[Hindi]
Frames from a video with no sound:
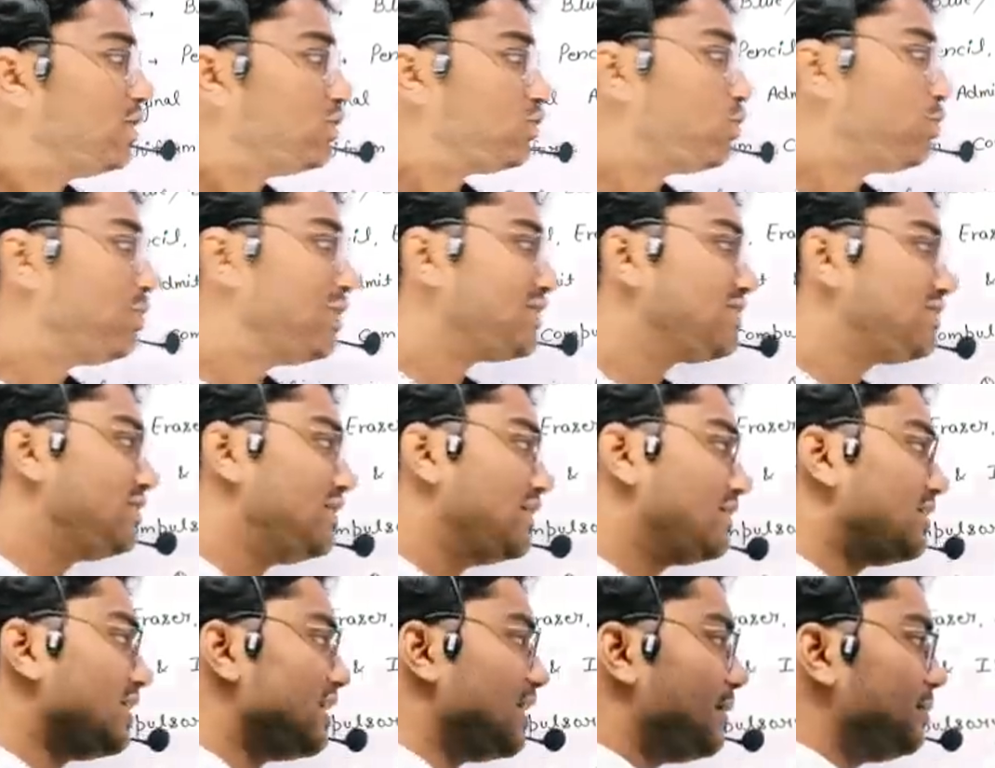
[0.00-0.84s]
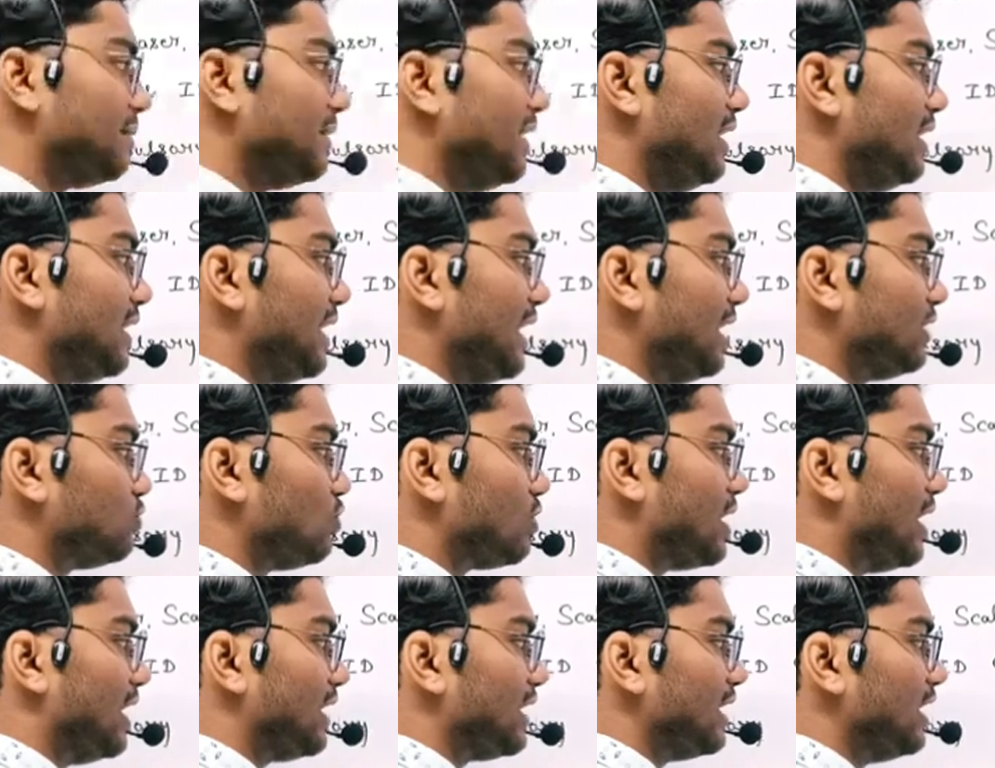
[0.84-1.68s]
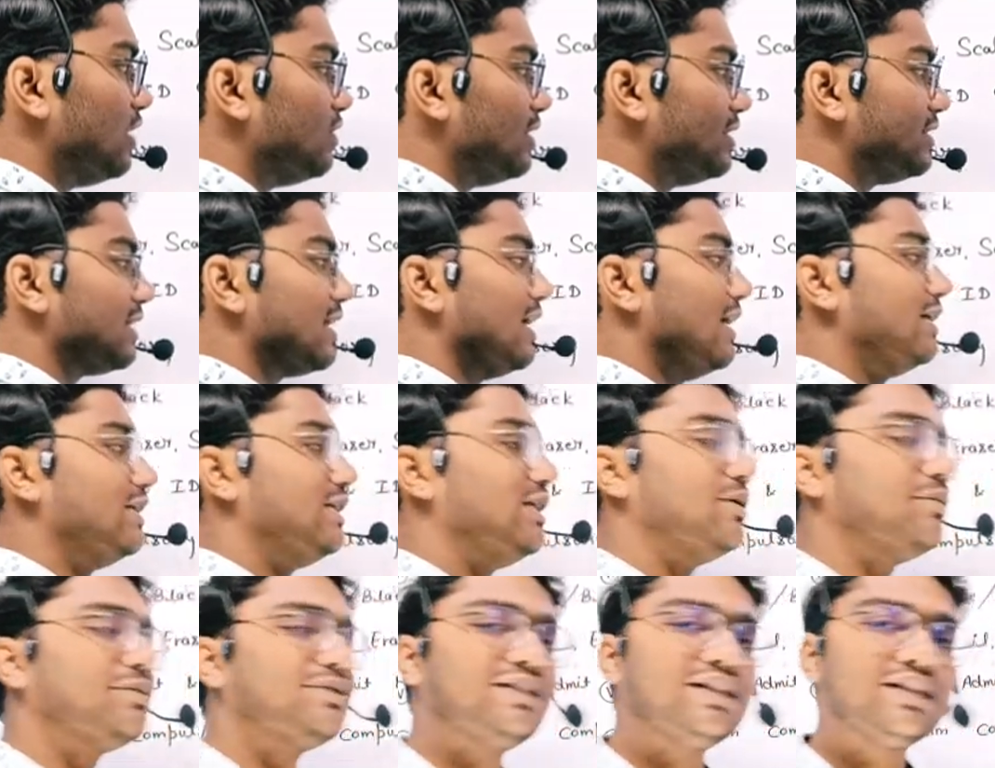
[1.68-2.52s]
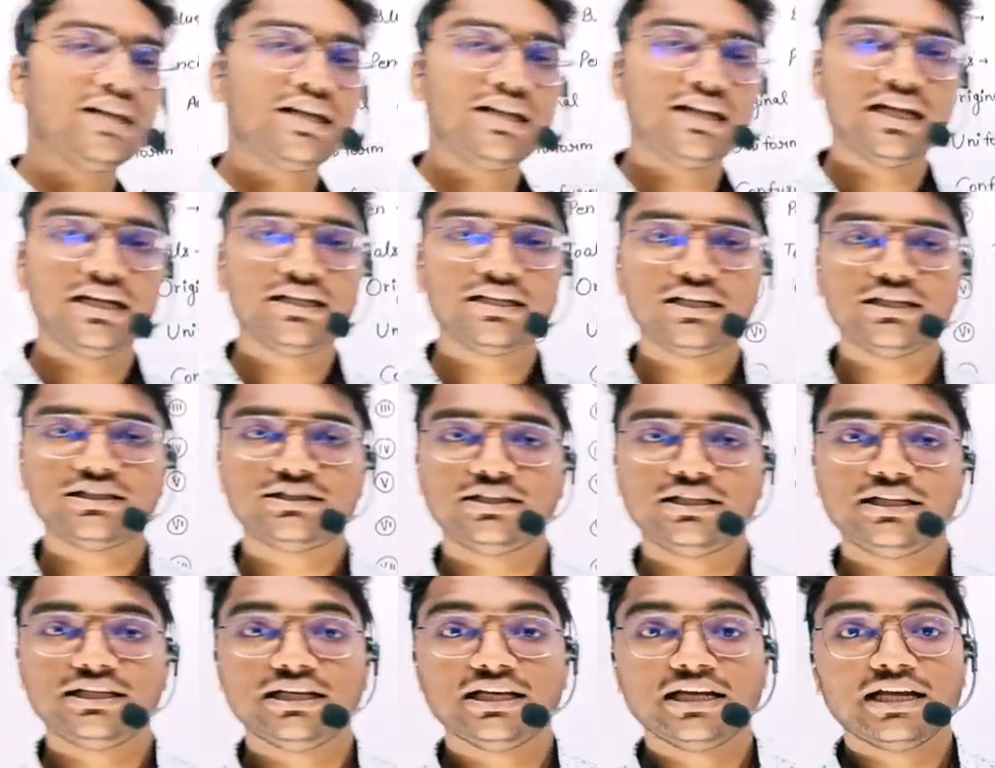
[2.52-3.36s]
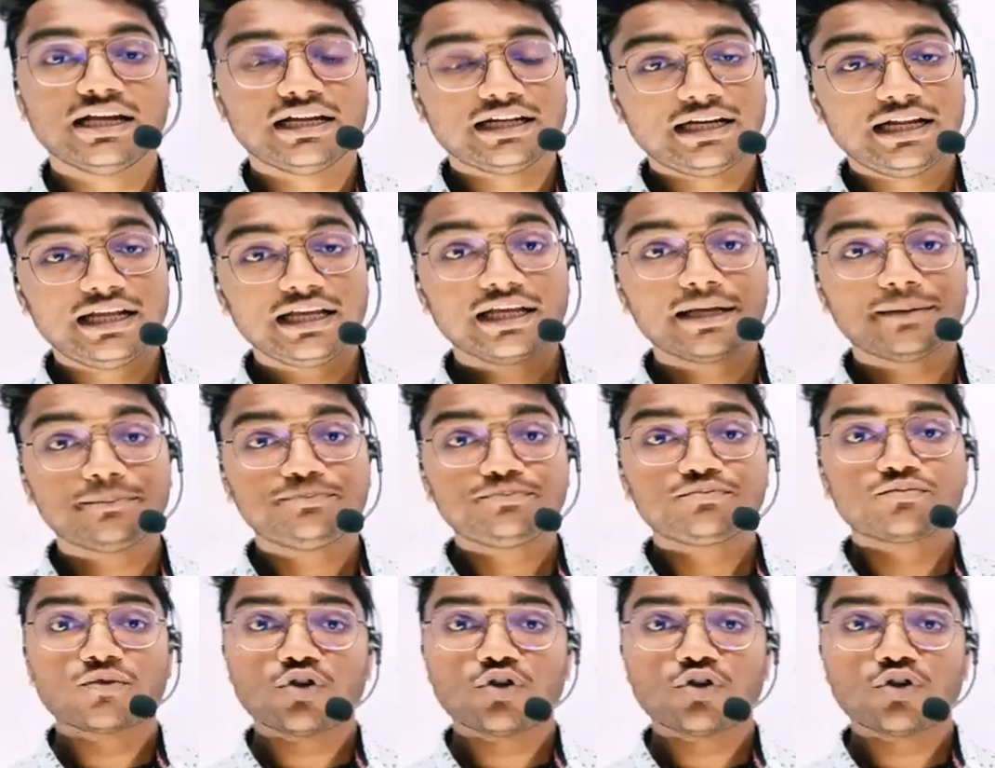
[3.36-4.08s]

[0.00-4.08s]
तो बस जैसे आपने लिखा इसको काटना तो ऐसे काट दिया बस सिंगल लाइन खींच दी ठीक है